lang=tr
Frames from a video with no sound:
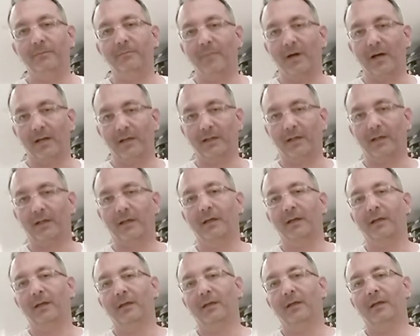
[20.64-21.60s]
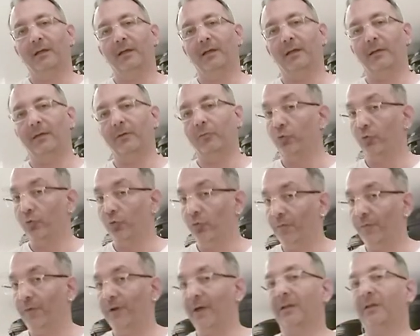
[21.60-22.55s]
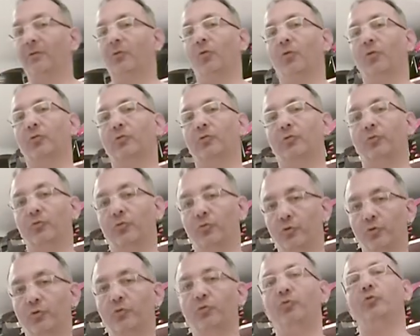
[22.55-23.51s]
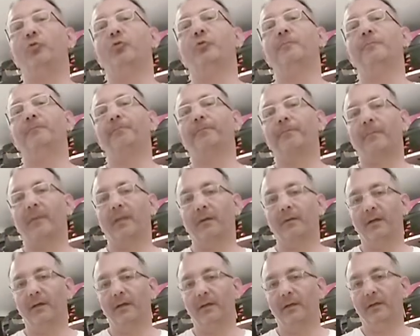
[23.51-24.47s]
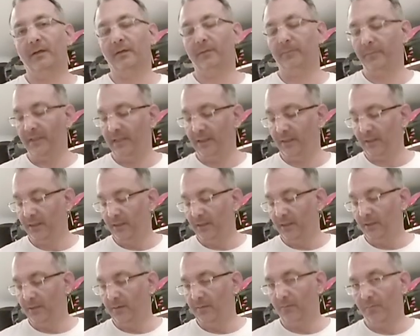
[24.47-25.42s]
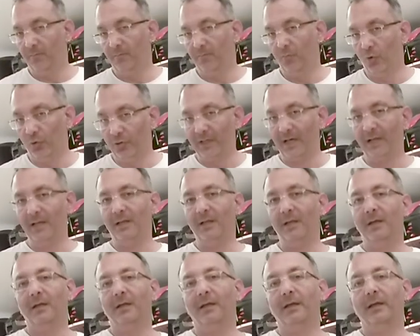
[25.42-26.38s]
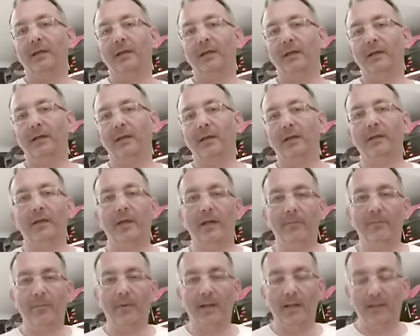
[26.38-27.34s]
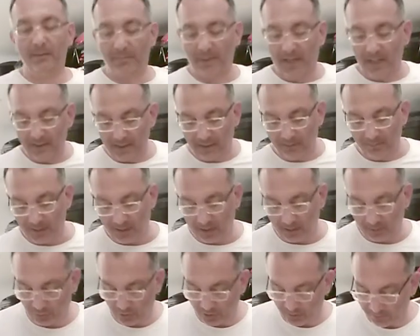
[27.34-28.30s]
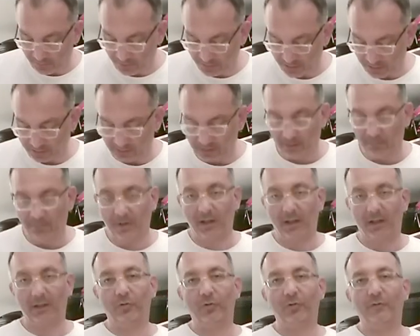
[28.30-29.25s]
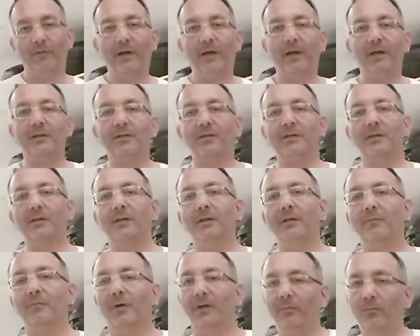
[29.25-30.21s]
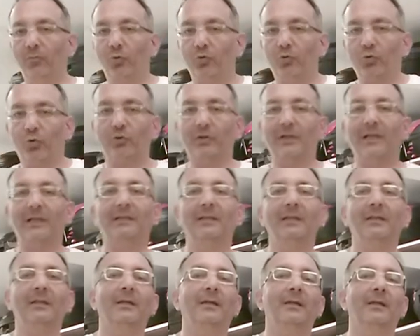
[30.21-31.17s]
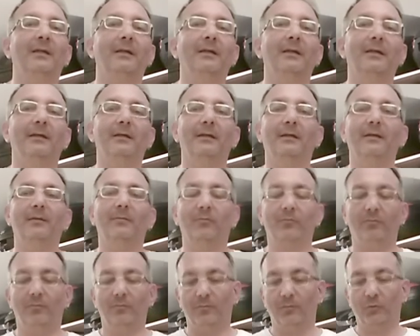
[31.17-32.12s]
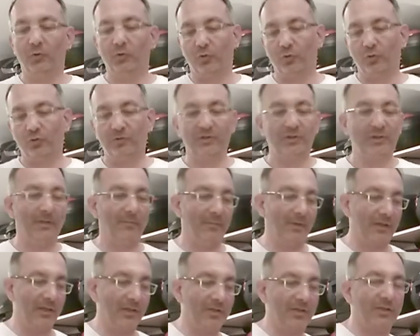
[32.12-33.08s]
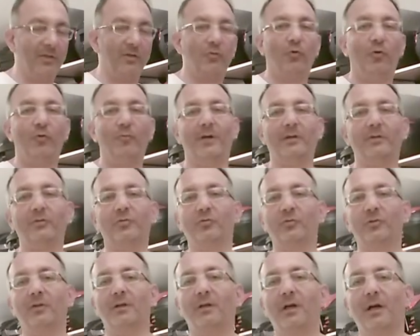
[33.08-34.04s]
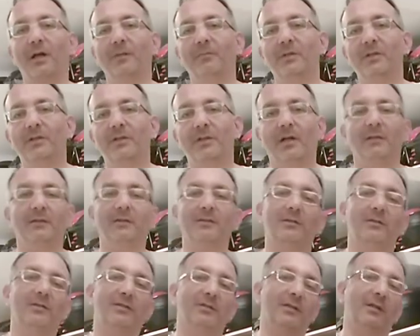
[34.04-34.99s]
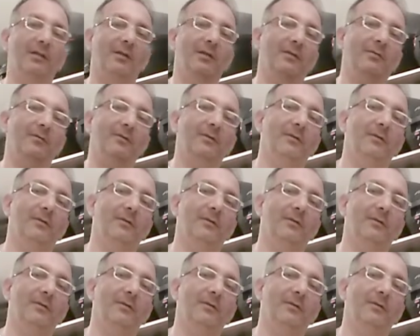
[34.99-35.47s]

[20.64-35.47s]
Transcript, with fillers: marka uygun fiyatlı olduğunu düşündüğüm bir model. Hani hem belden bağlanıyor hem bacaktan bağlanıyor veya işte hani motordan e, motorun işte bagajına koymak zorunda kalmayacağınız, işte e,